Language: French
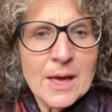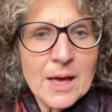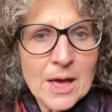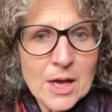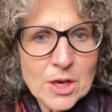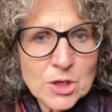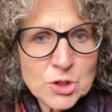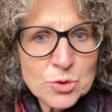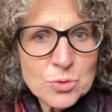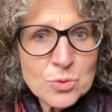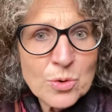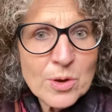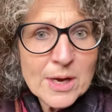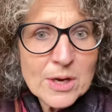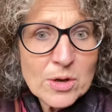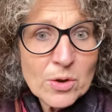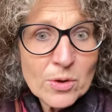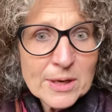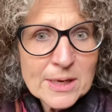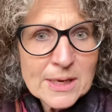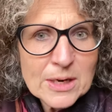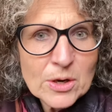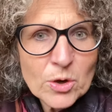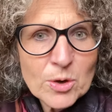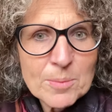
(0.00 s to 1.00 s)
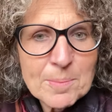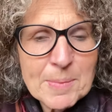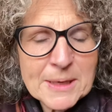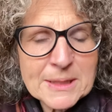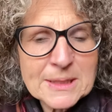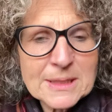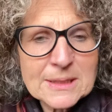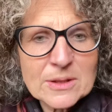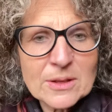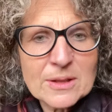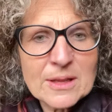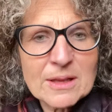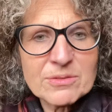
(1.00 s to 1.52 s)
Un jour, alors qu'il
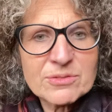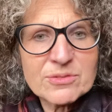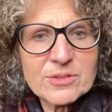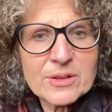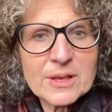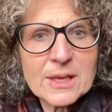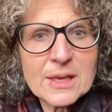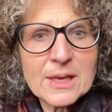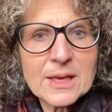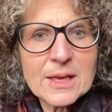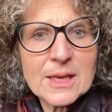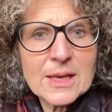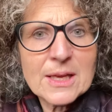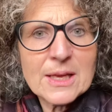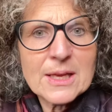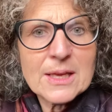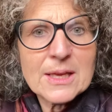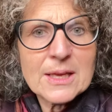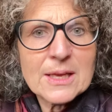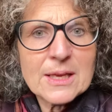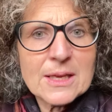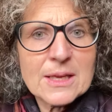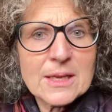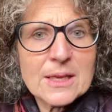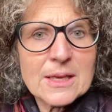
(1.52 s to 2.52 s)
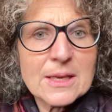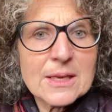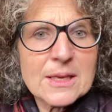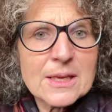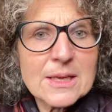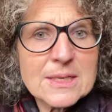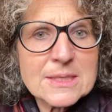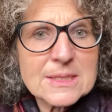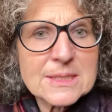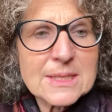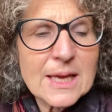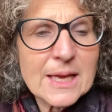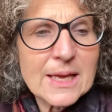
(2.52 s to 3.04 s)
repartait en affaires,
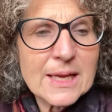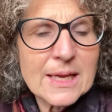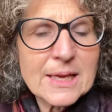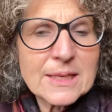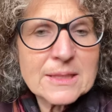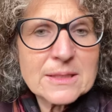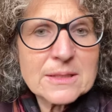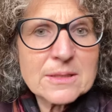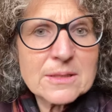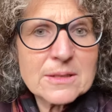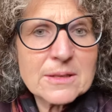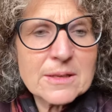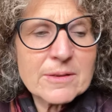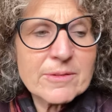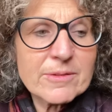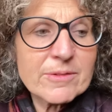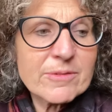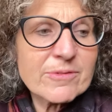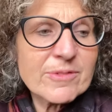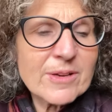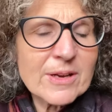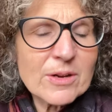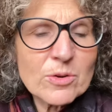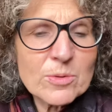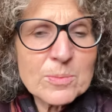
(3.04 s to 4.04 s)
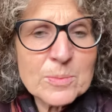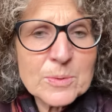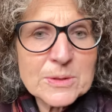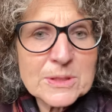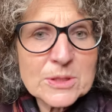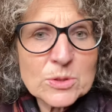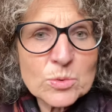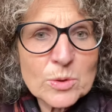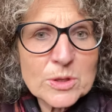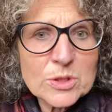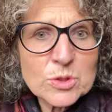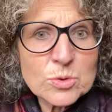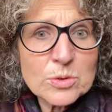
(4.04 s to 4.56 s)
il s'arrête euh, vers le petit
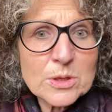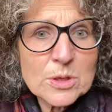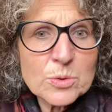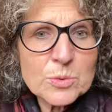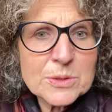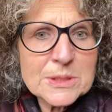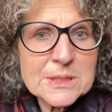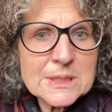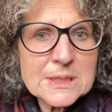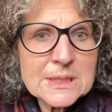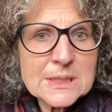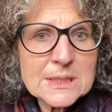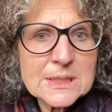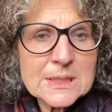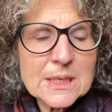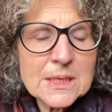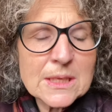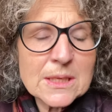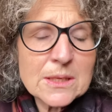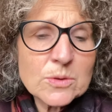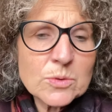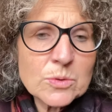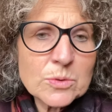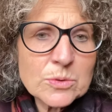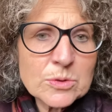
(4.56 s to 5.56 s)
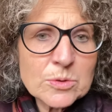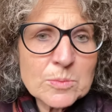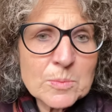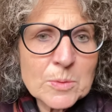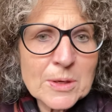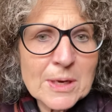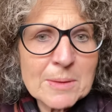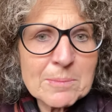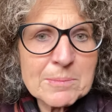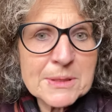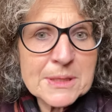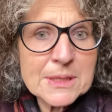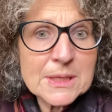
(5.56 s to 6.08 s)
oiseau et lui dit Écoute, mon
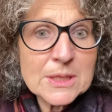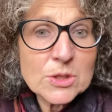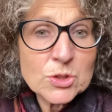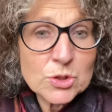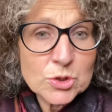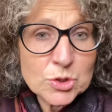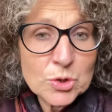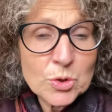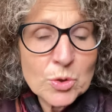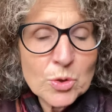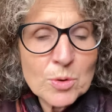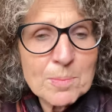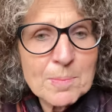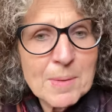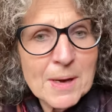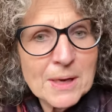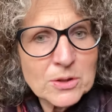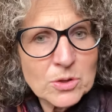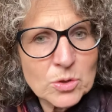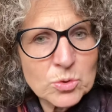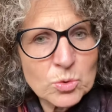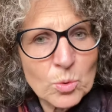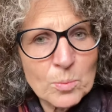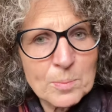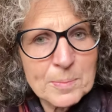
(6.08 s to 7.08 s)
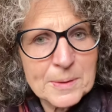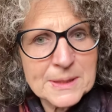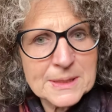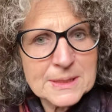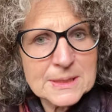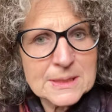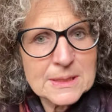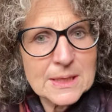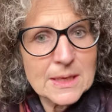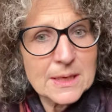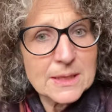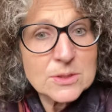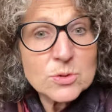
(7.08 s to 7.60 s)
ami, je repars dans ton
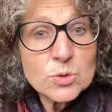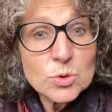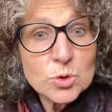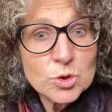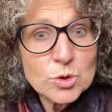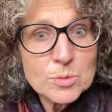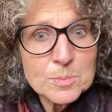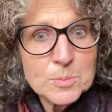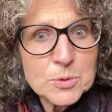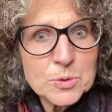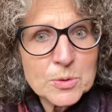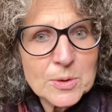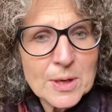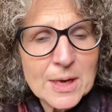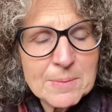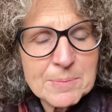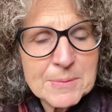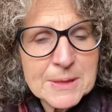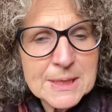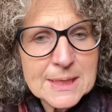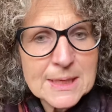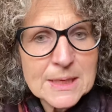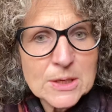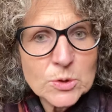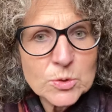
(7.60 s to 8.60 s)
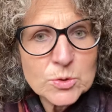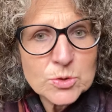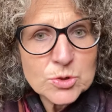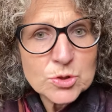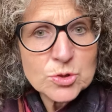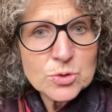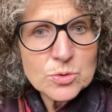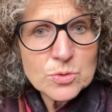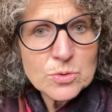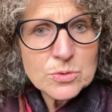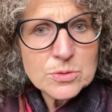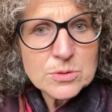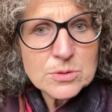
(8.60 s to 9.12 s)
pays. Est-ce que je peux te ramener quelque
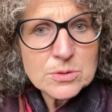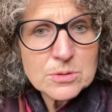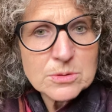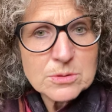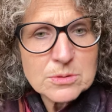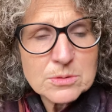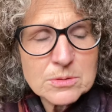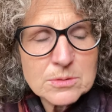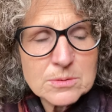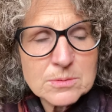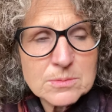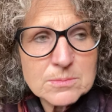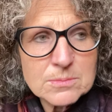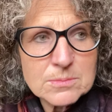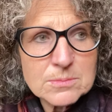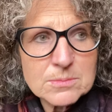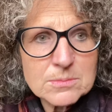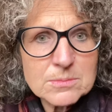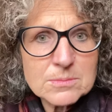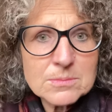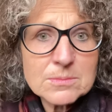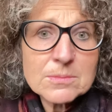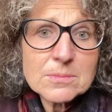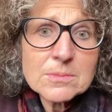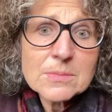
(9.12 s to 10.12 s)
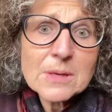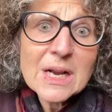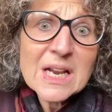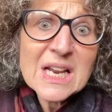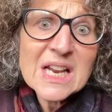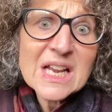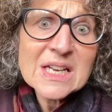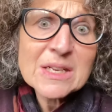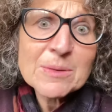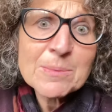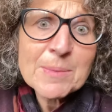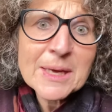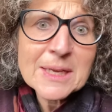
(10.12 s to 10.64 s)
chose La
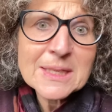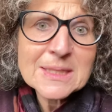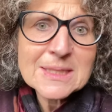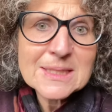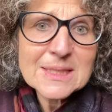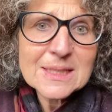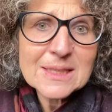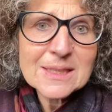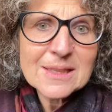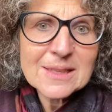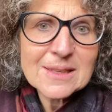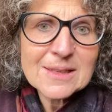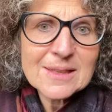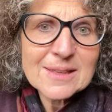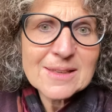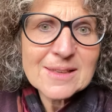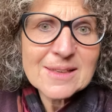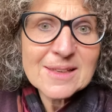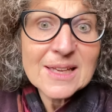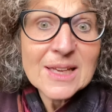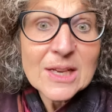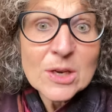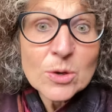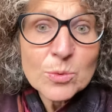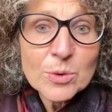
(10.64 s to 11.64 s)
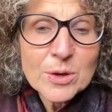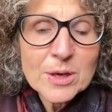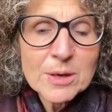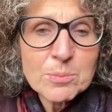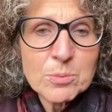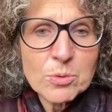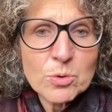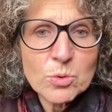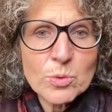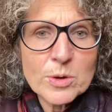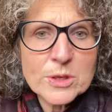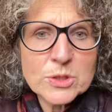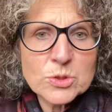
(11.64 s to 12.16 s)
liberté lui
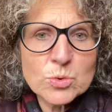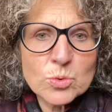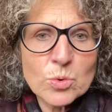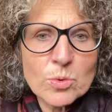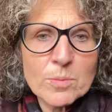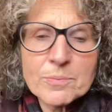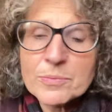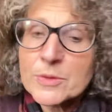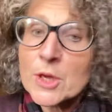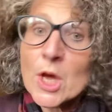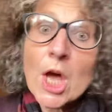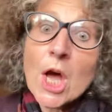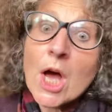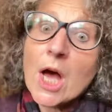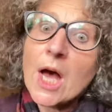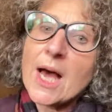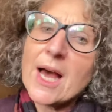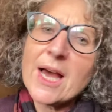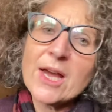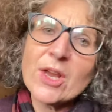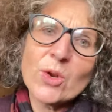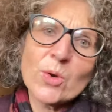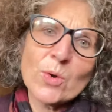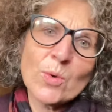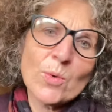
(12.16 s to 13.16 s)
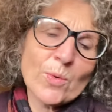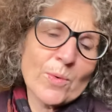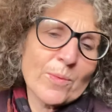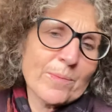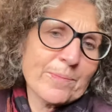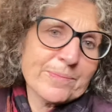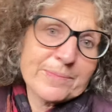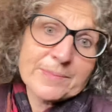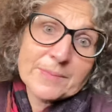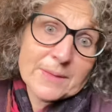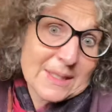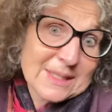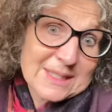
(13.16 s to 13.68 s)
répond l'oiseau. Ah non, non,
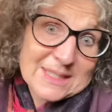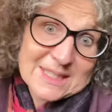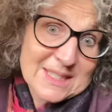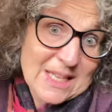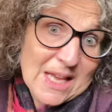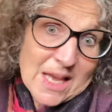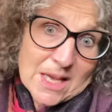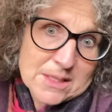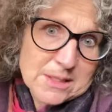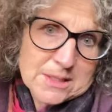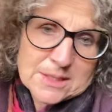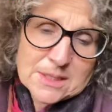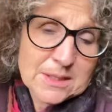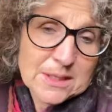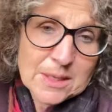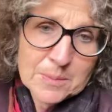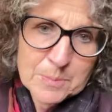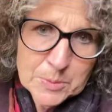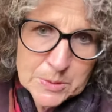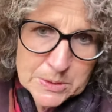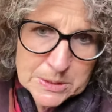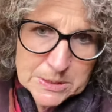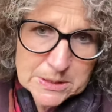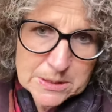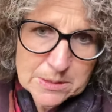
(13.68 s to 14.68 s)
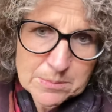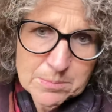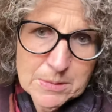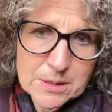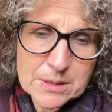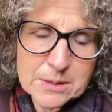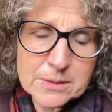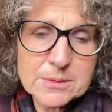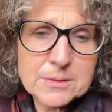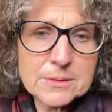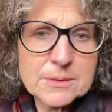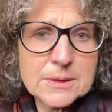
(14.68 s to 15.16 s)
ça, c'est impossible.